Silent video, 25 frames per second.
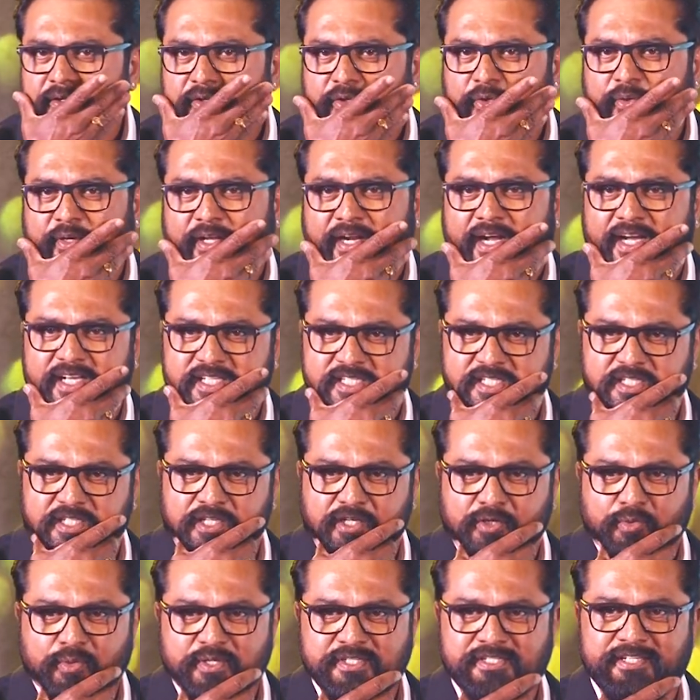யூ கேன் ஆஸ்க்
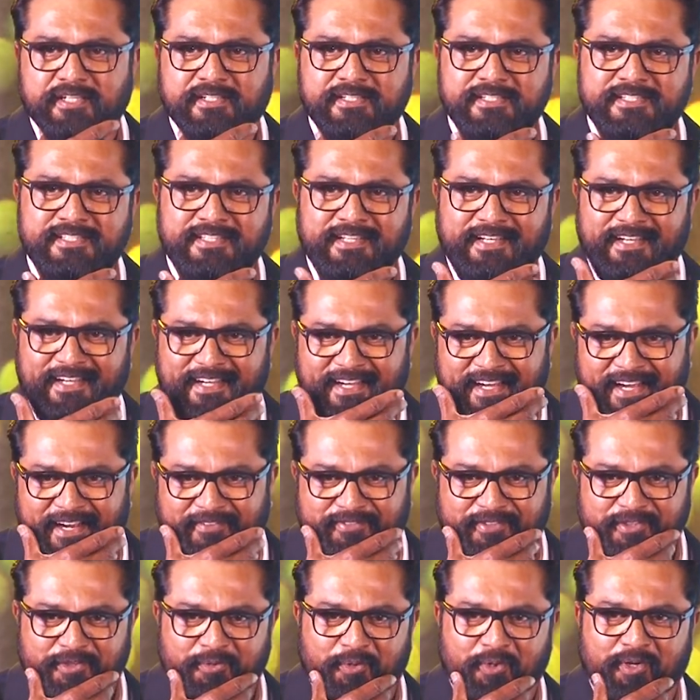கொஸ்டின்ஸ்
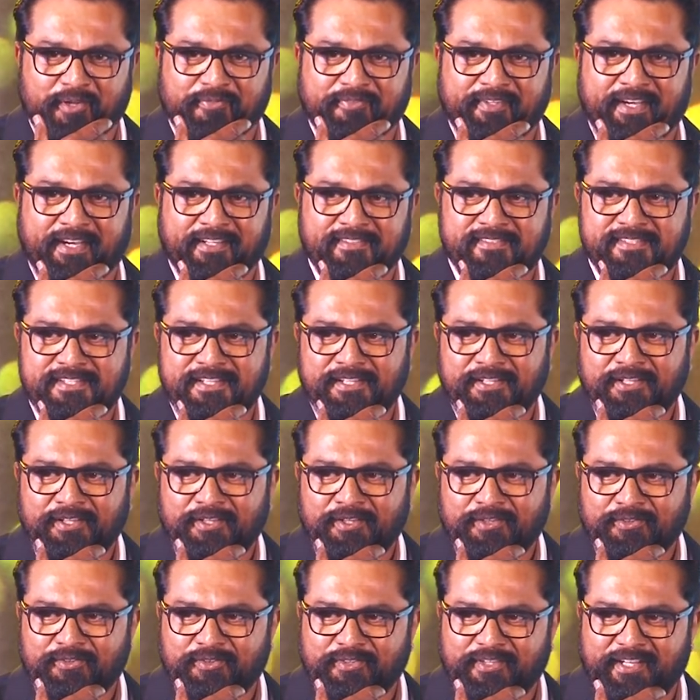ஆஃப்டர் த ஓட் ஆஃப் தேங்க்ஸ்
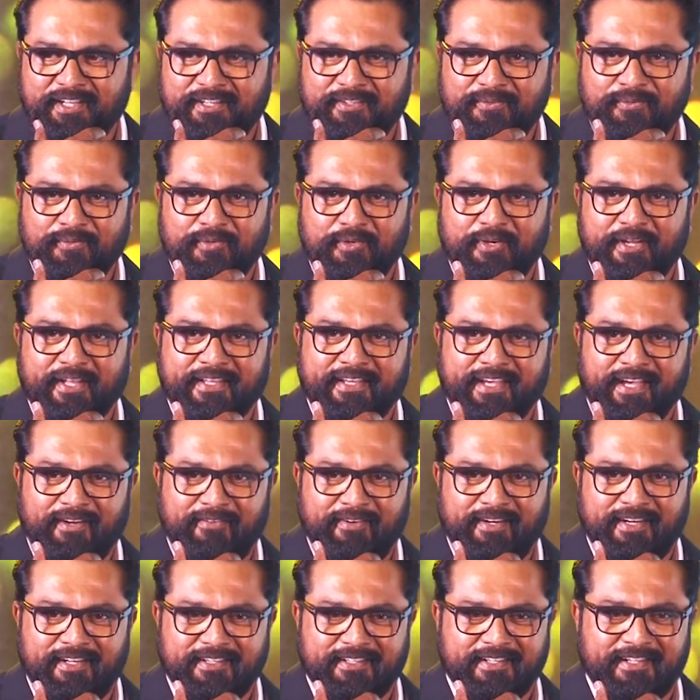ஸோ தட் உங்களுடைய
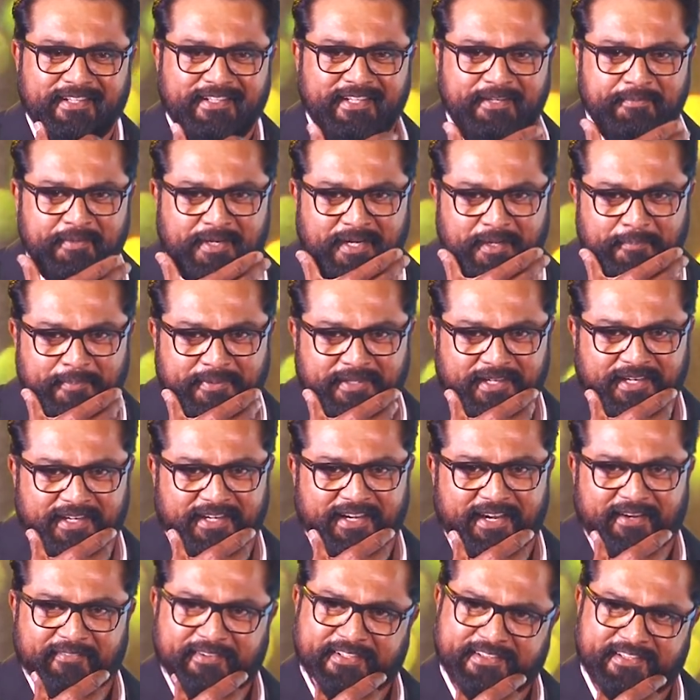கேள்விகளுக்கு அதிகமான
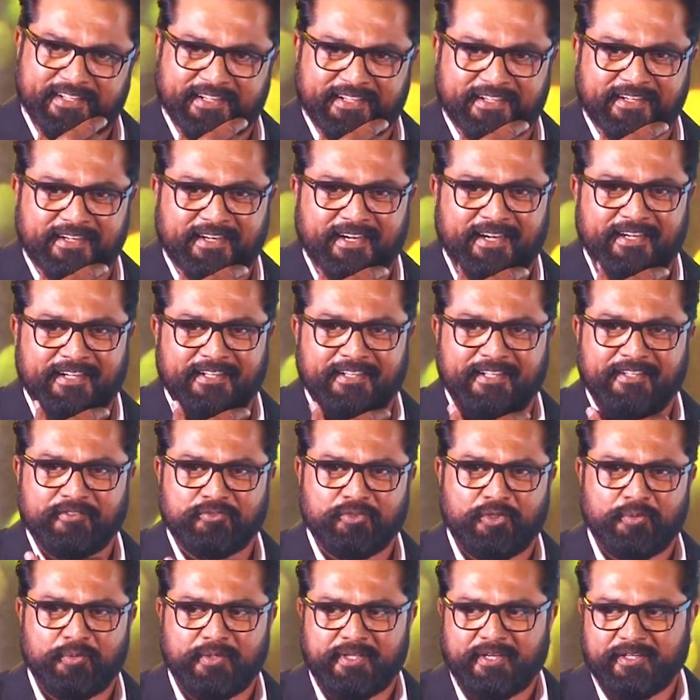பதில்களை நான் வைத்திருக்கின்றேன் அதை
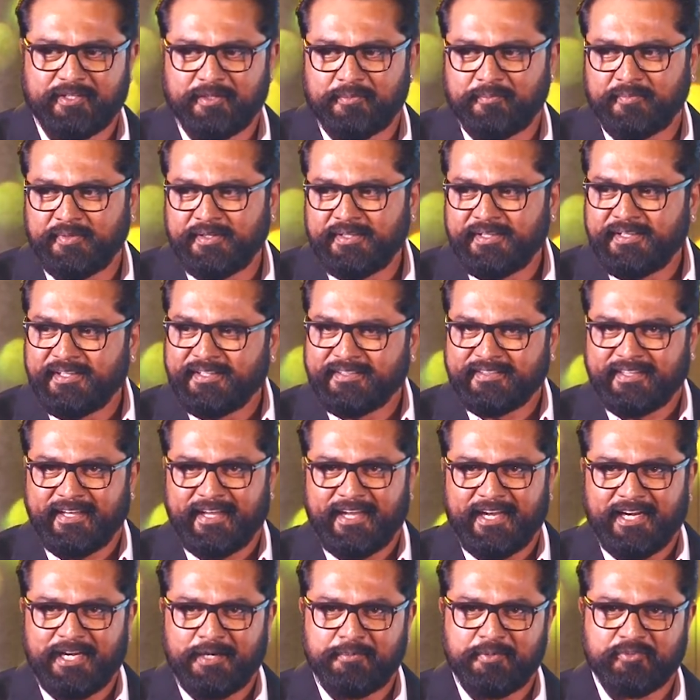சொல்வதற்கும்
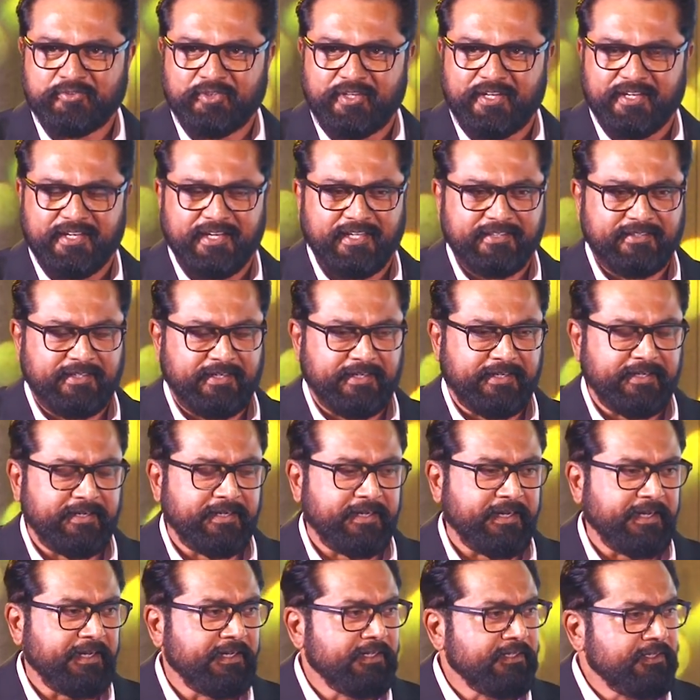தயங்காமல் சொல்ல
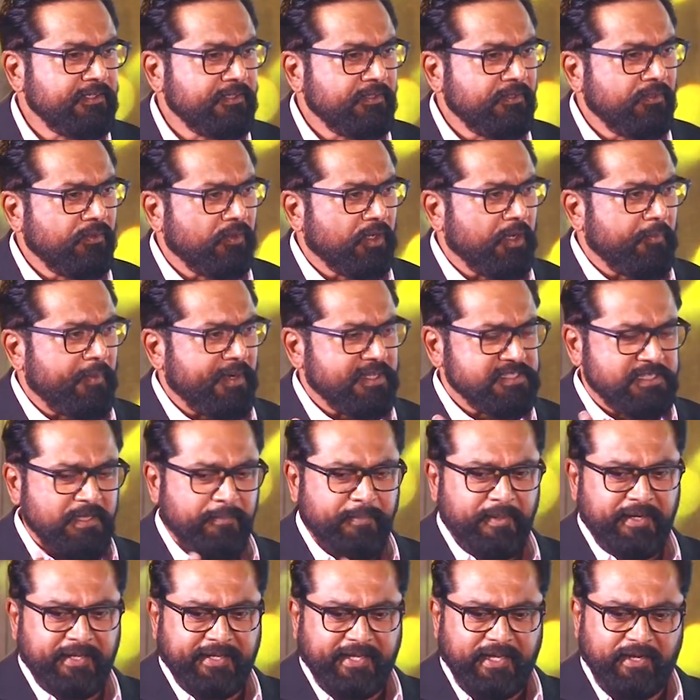காத்திருக்கின்றேன் உங்கள்
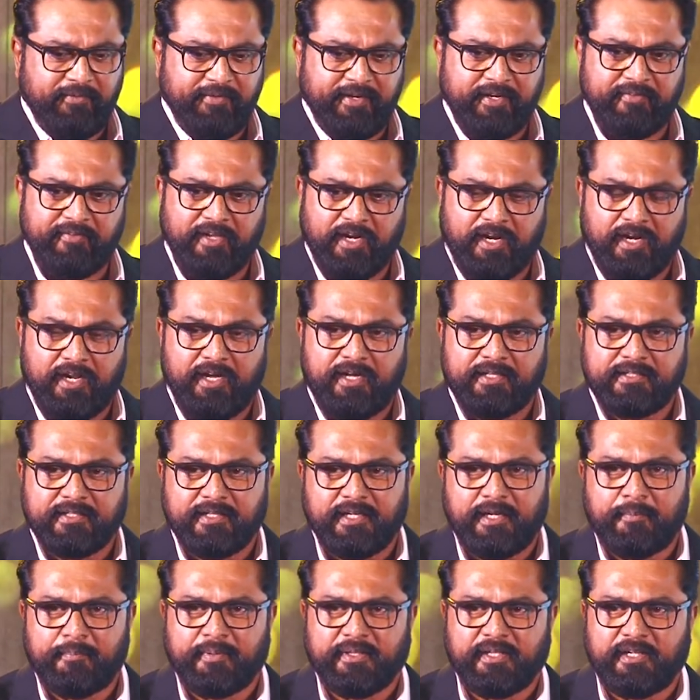மனசில் பல கேள்விகள் வரலாம்
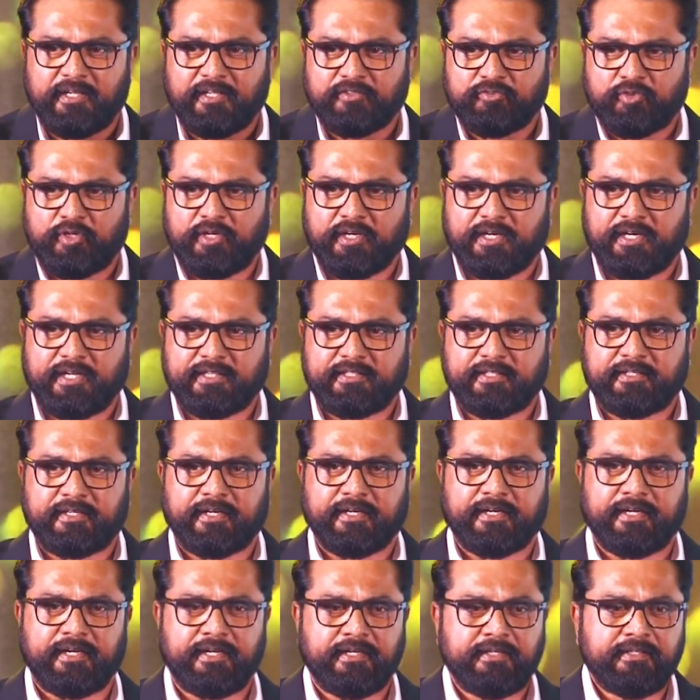அதுக்கெல்லாம் பதில் நான் சொல்ல
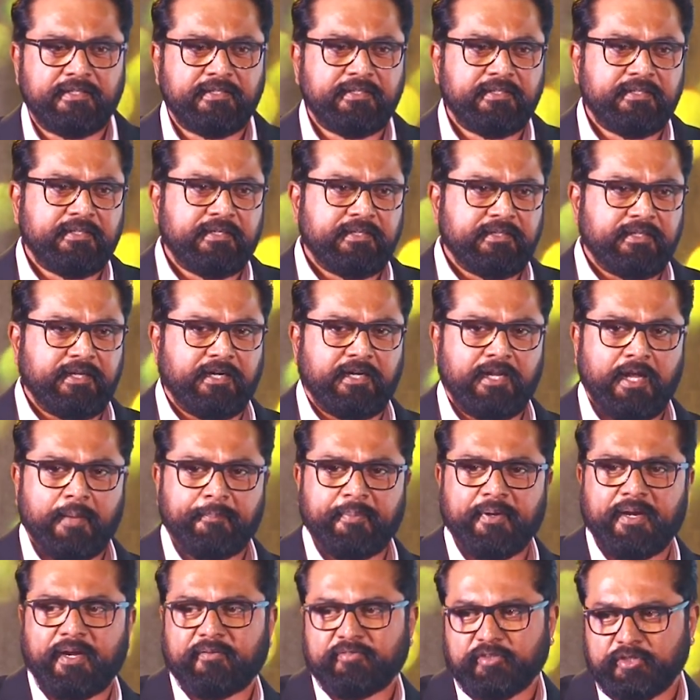காத்துட்ருக்கேன் தட்
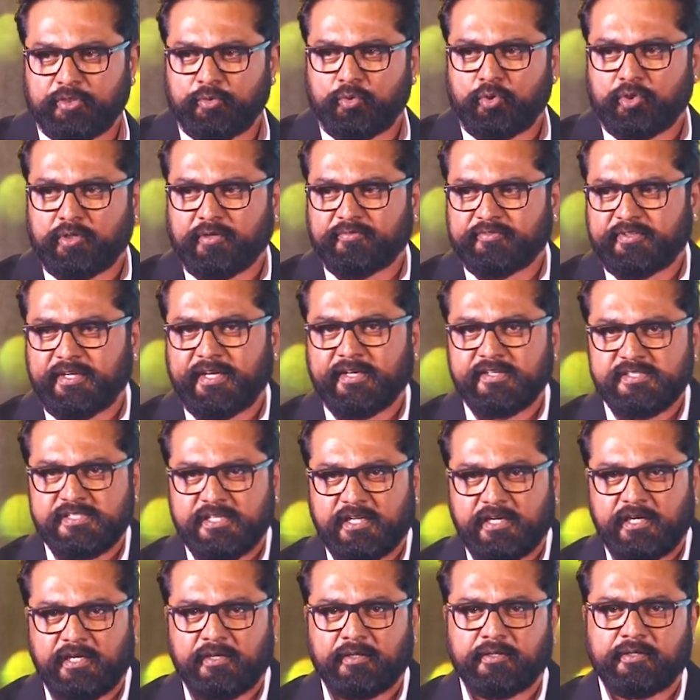அண்ட் ஆப் தி ஓட் ஆஃப் தேங்க்ஸ்
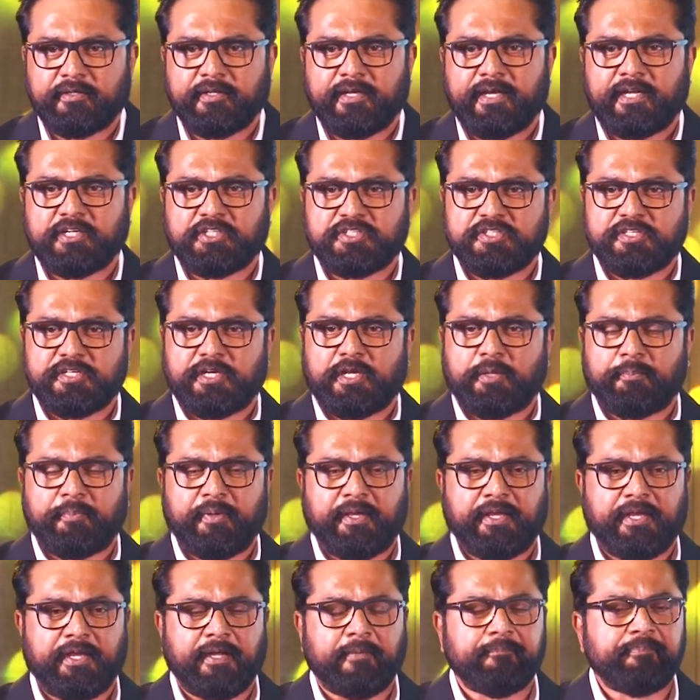ஏன்னா நீங்கள் ஆன்சர்ஸாக
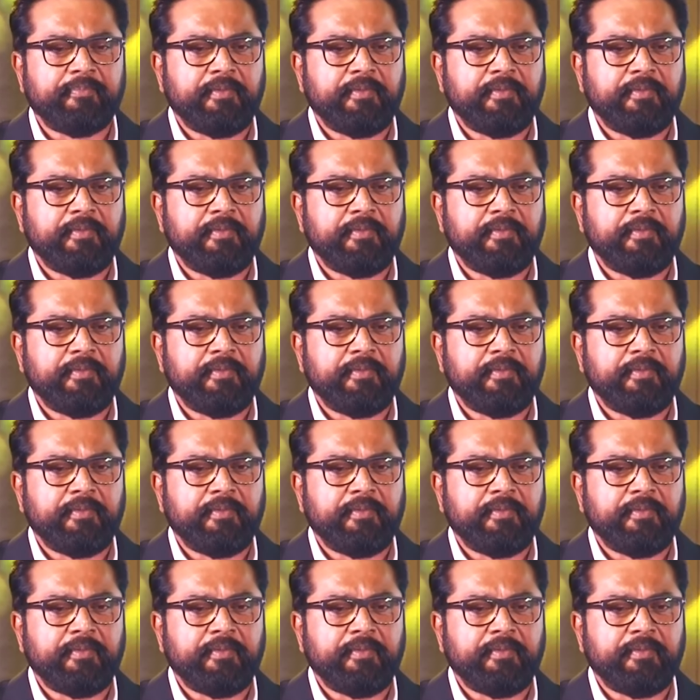இருப்பீங்க